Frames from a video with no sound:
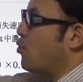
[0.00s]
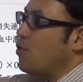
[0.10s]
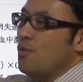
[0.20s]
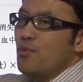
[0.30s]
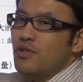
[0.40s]
こ
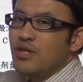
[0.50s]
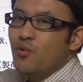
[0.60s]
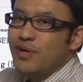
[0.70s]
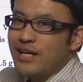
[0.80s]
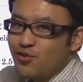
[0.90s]
れを持って
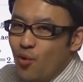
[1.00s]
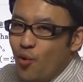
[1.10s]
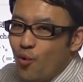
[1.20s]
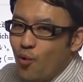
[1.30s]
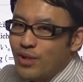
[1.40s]
こない
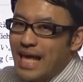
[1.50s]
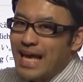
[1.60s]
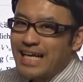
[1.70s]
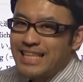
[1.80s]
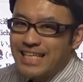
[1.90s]
と答
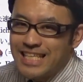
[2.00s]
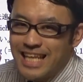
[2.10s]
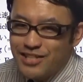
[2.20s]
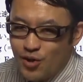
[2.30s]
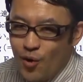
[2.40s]
えが出せ
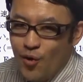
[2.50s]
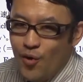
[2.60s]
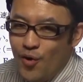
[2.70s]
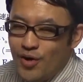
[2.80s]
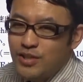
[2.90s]
ないんですよ。
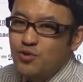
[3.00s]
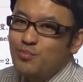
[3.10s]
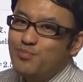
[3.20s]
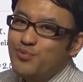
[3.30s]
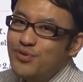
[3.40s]
じゃあこ
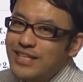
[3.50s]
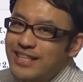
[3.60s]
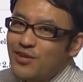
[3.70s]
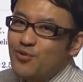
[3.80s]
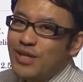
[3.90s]
の V っ
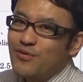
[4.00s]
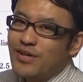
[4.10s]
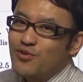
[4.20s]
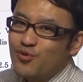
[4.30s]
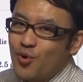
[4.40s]
てどうなの
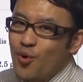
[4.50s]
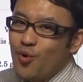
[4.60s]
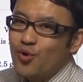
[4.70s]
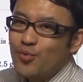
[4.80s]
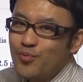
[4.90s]
かというと、
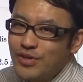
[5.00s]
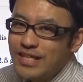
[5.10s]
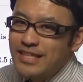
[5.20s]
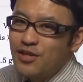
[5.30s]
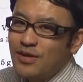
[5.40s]
この V っ
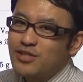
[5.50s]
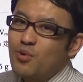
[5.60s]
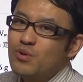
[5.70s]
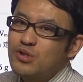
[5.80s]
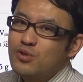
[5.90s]
ていうのは
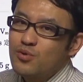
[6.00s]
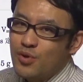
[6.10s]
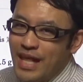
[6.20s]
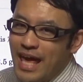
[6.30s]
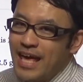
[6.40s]
消失速
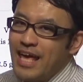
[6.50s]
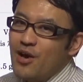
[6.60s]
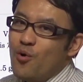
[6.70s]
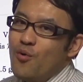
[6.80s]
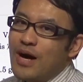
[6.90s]
度で、
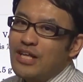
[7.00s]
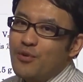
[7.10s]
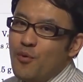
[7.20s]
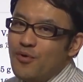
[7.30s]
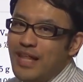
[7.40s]
今回
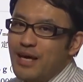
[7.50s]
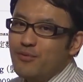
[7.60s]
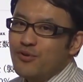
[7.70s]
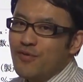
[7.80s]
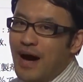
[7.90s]
の問題
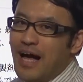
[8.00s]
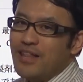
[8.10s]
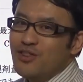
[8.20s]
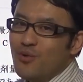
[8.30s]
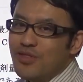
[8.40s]
文には
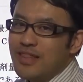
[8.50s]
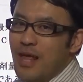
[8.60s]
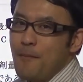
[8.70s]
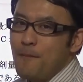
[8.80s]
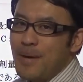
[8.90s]
載っ
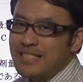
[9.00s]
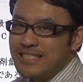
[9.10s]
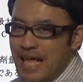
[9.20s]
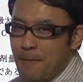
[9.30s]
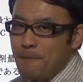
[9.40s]
てま
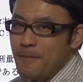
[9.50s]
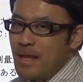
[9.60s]
せん。